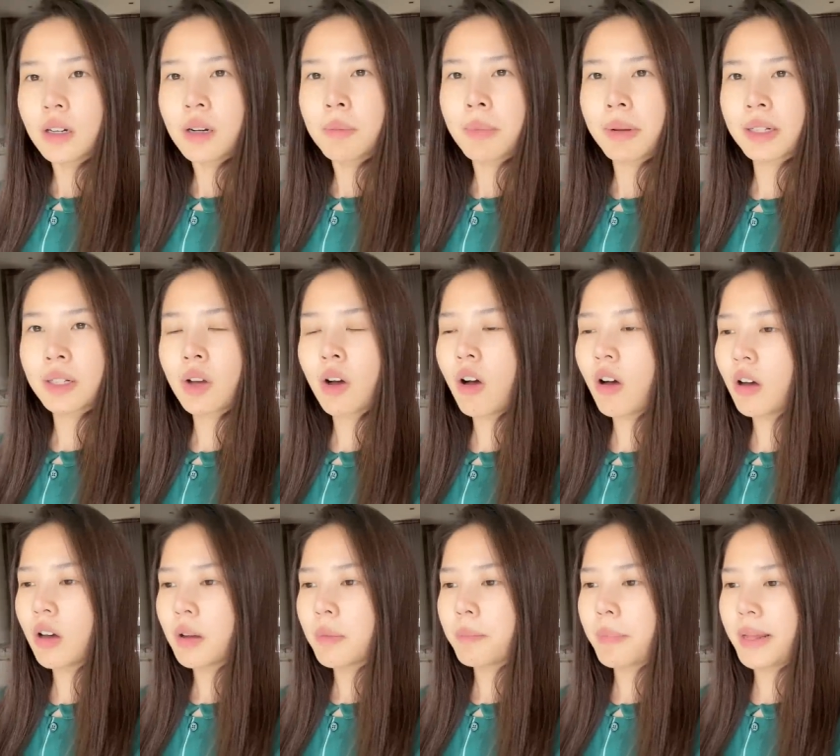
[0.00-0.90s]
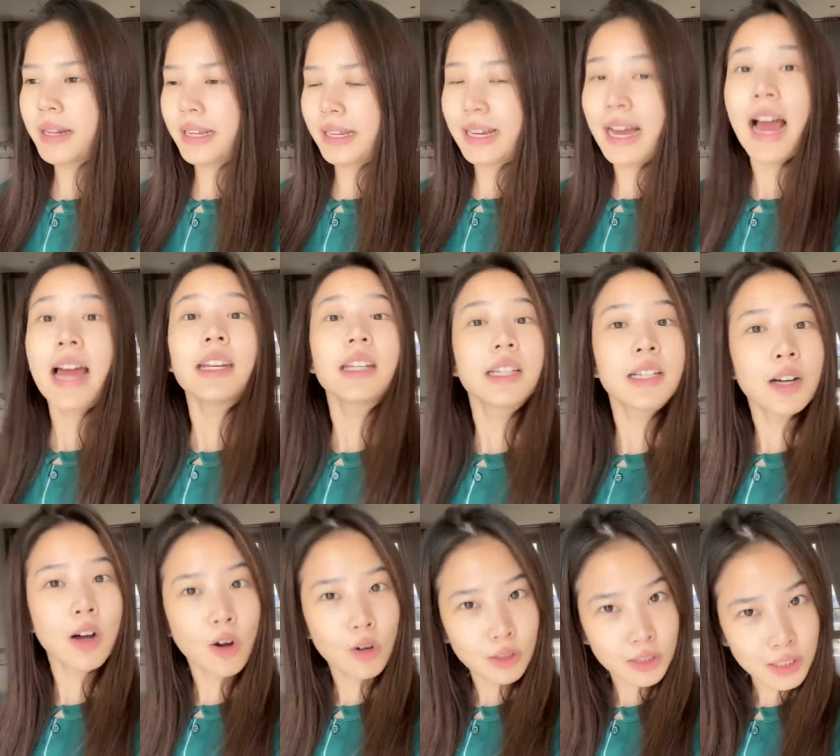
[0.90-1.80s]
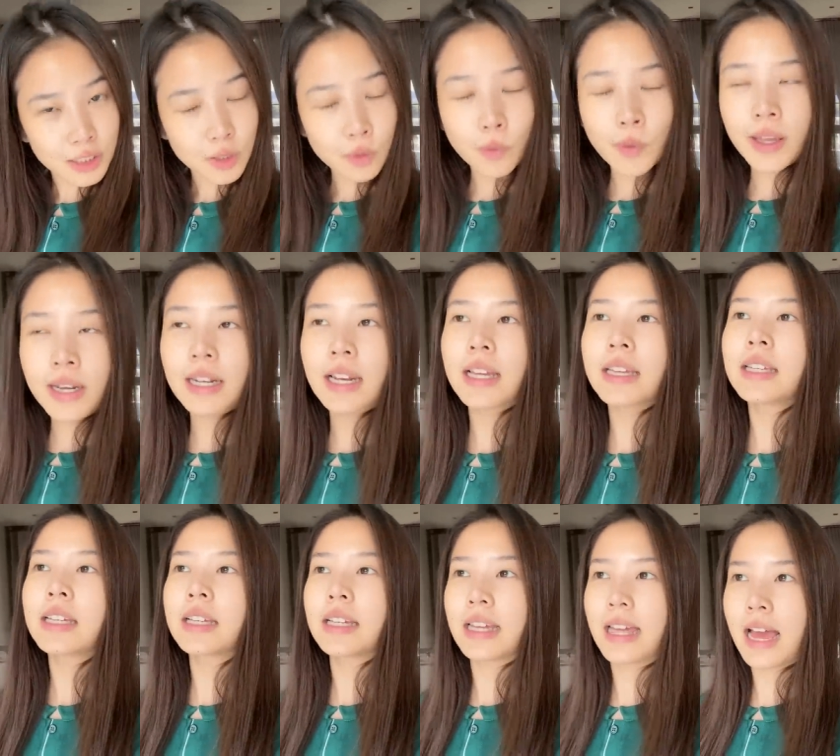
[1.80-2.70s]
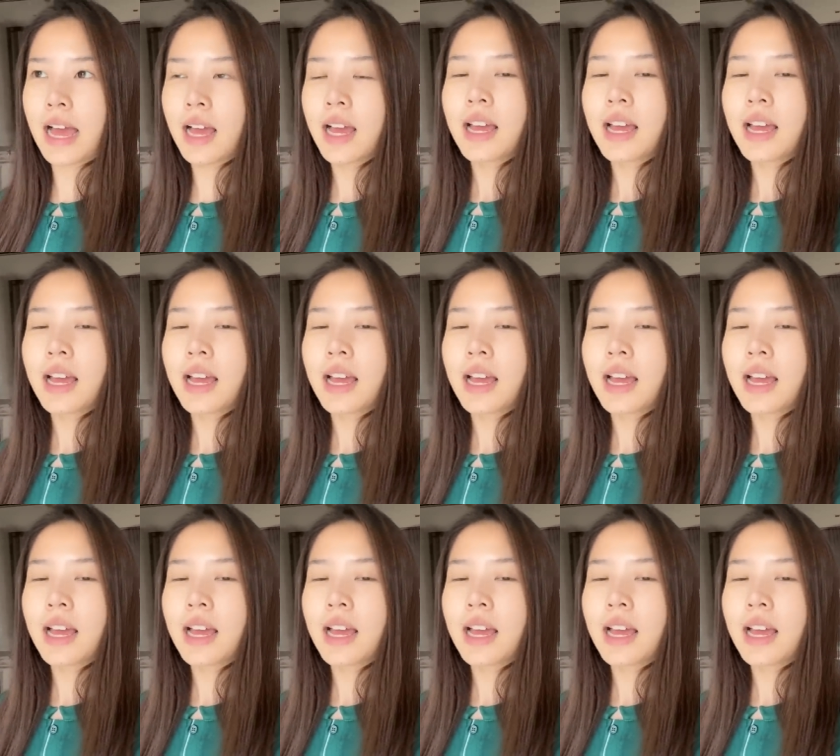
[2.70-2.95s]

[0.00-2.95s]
มันก็เป็นอีกขั้นหนึ่งของชีวิตเลยอย่างเงี้ย